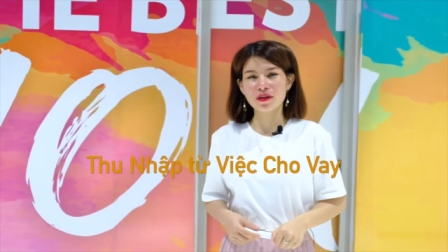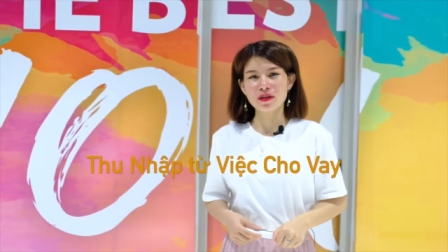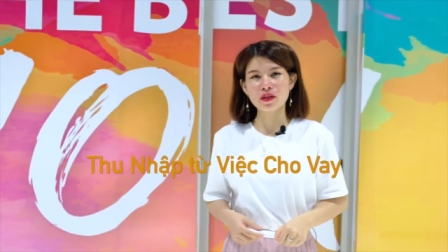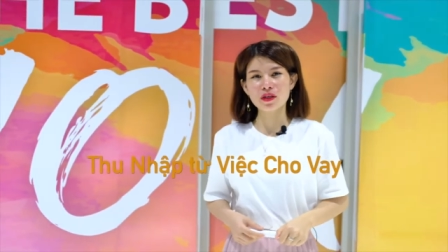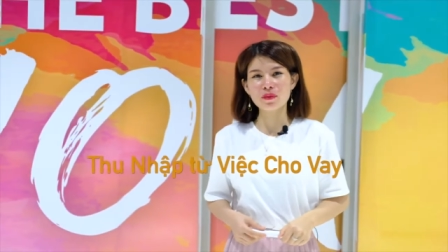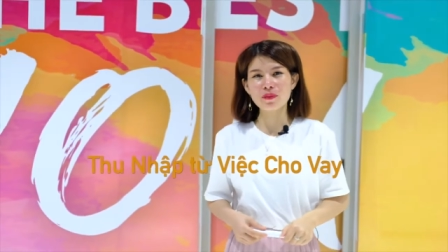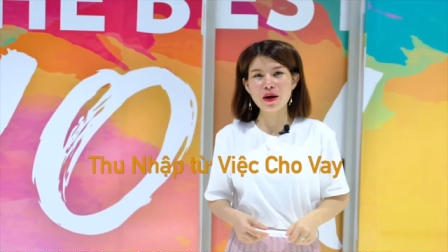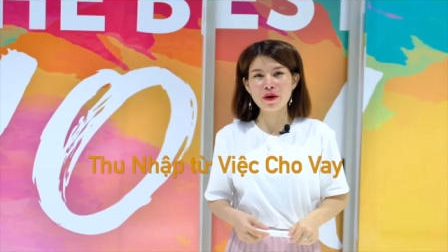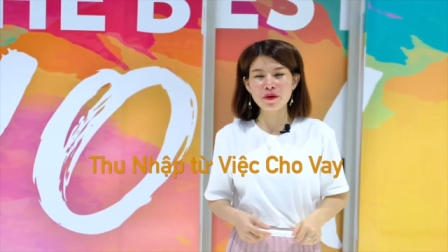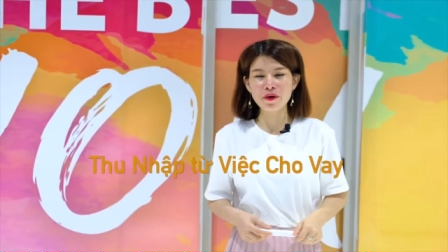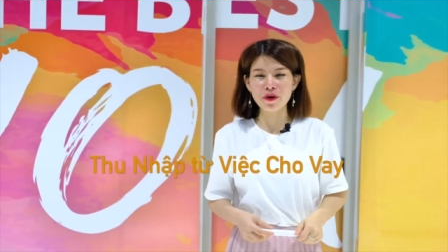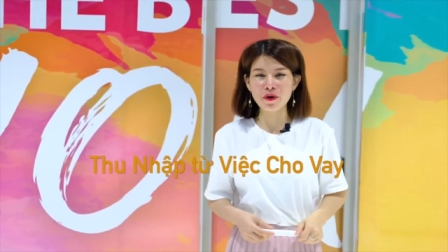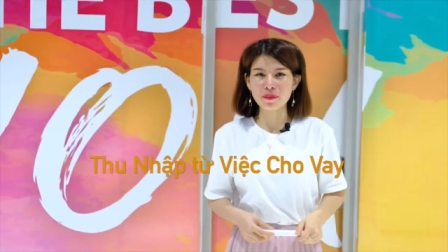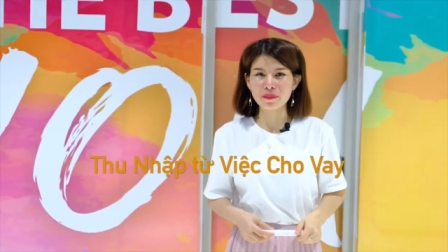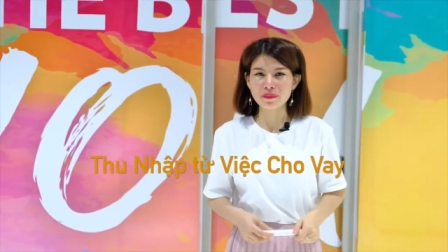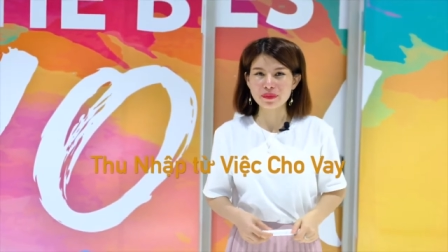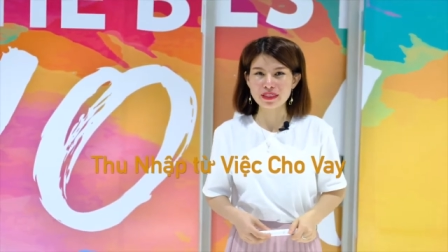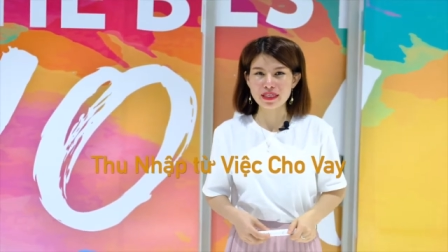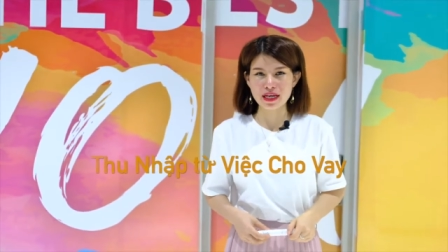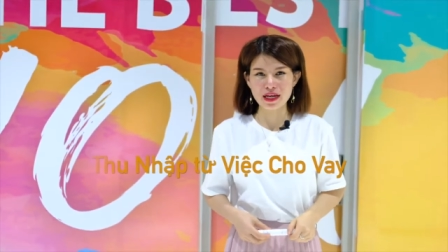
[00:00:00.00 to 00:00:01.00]
Nó bao gồm
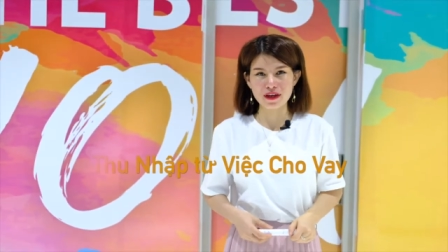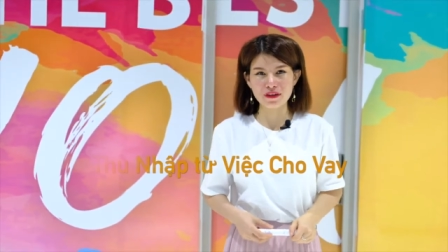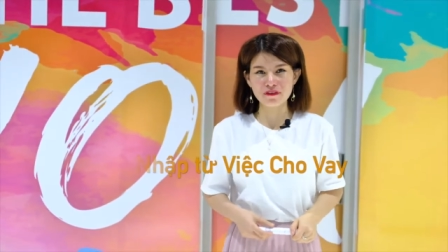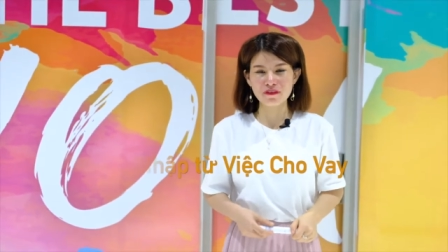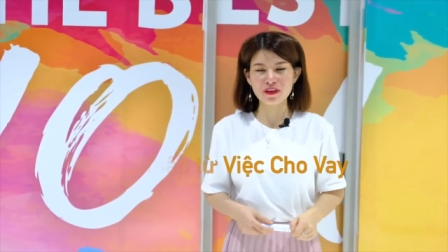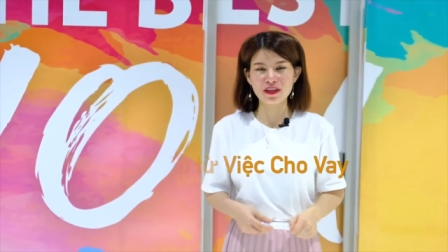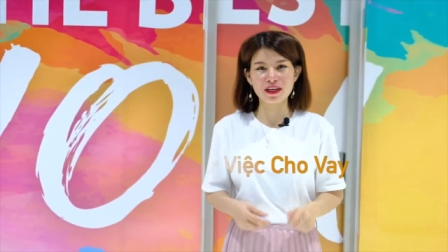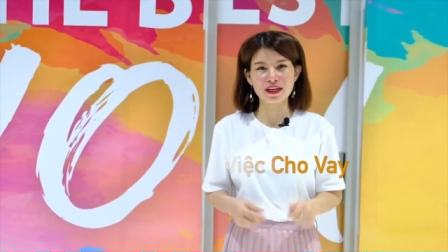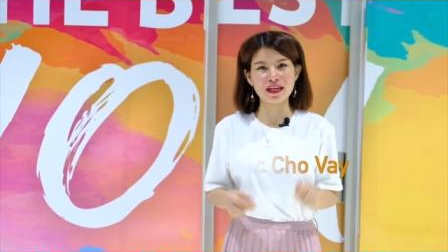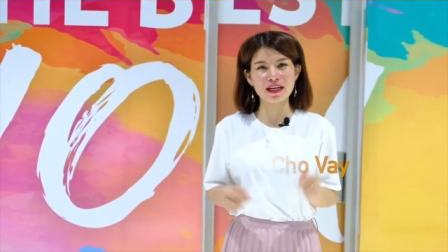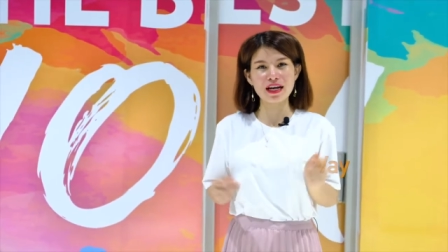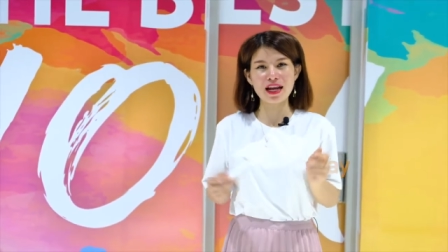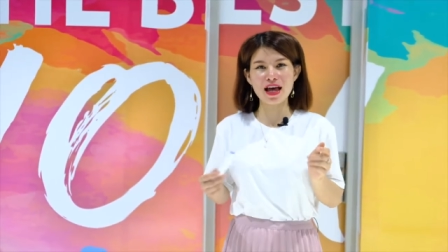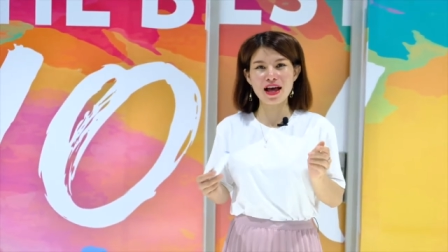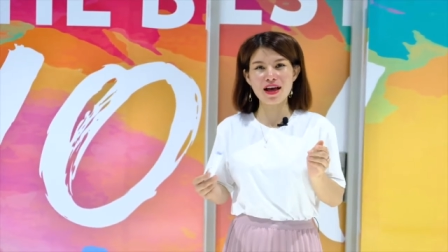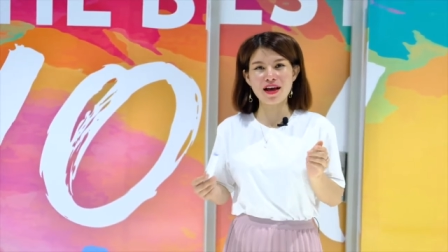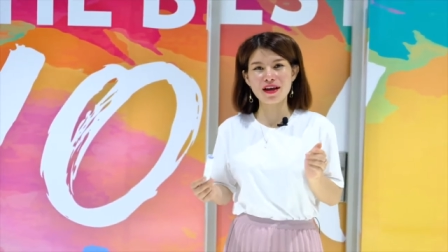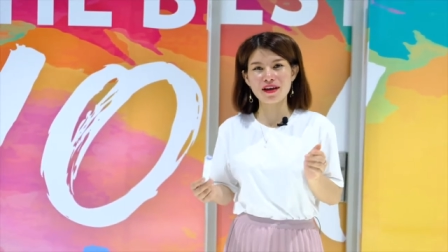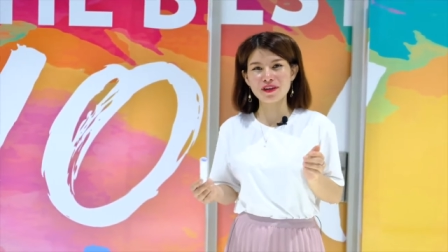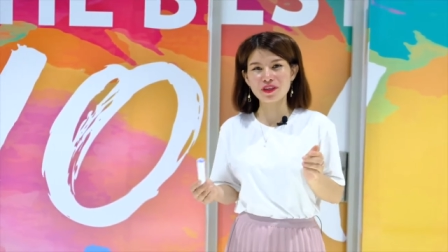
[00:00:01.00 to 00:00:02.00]
cả việc
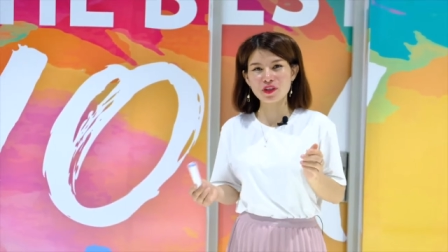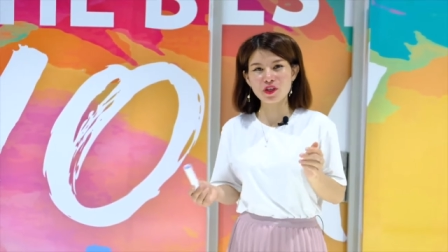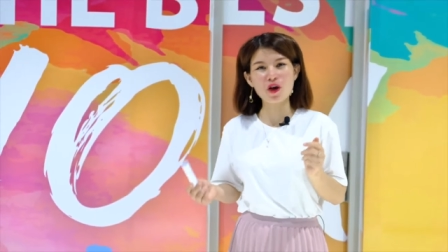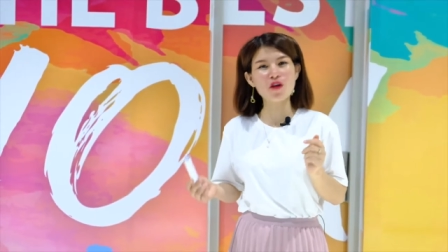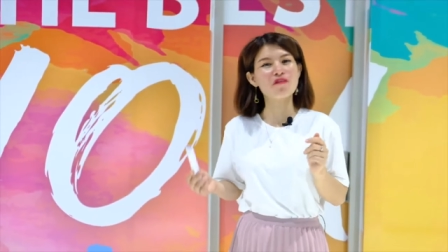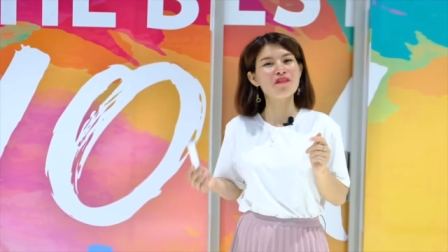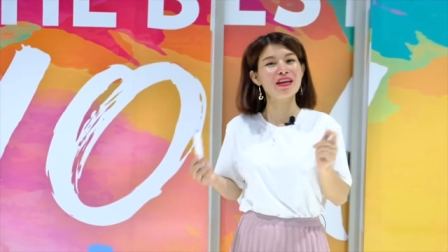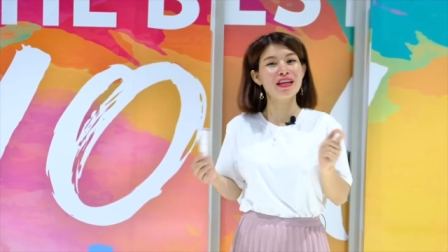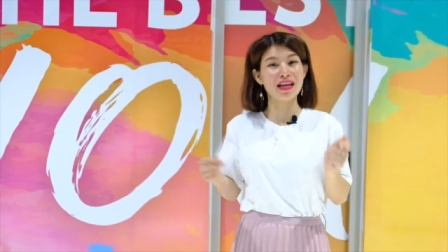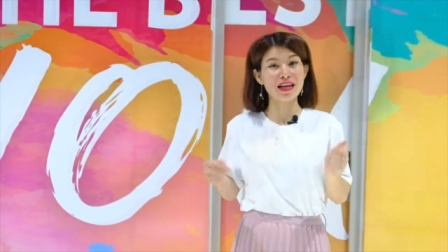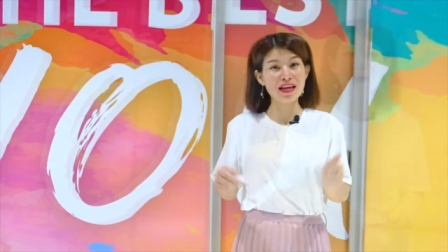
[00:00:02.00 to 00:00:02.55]
là cho vay lấy